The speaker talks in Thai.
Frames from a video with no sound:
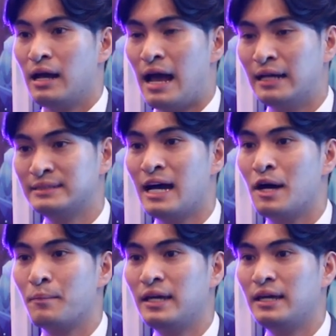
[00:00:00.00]
อาจจะ
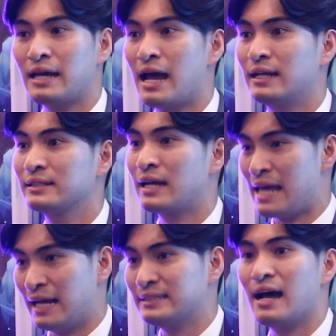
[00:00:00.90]
มีการข
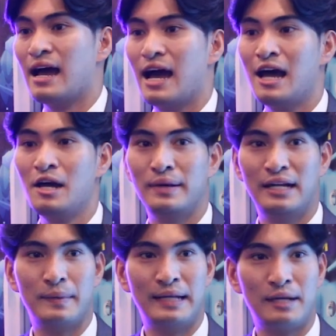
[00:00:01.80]
ยายสาขาไป
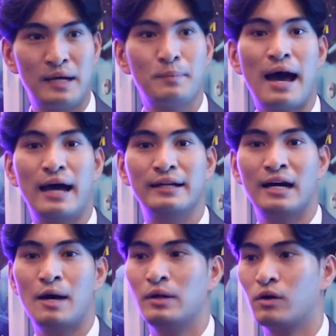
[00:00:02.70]
ในประเทศเพื่อนบ้าน
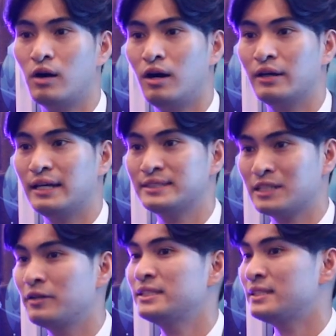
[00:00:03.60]
นะครับ แล้วก็ใน
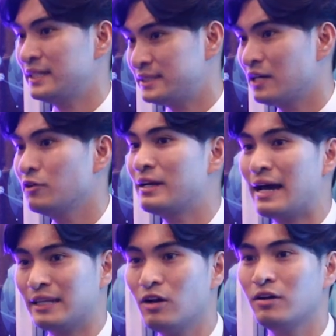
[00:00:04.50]
เซาท์อีสเอเชียด้วยยั
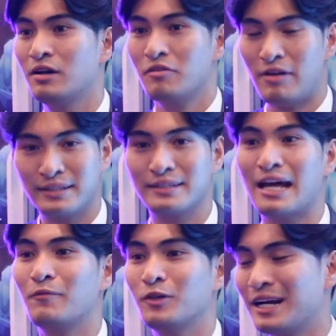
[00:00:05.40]
งไงต้องฝากติด
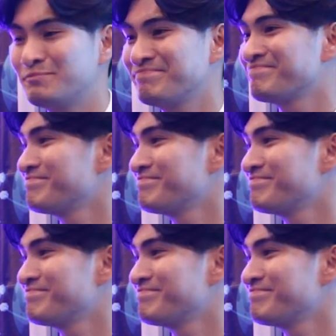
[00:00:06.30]
ตามด้วยครับ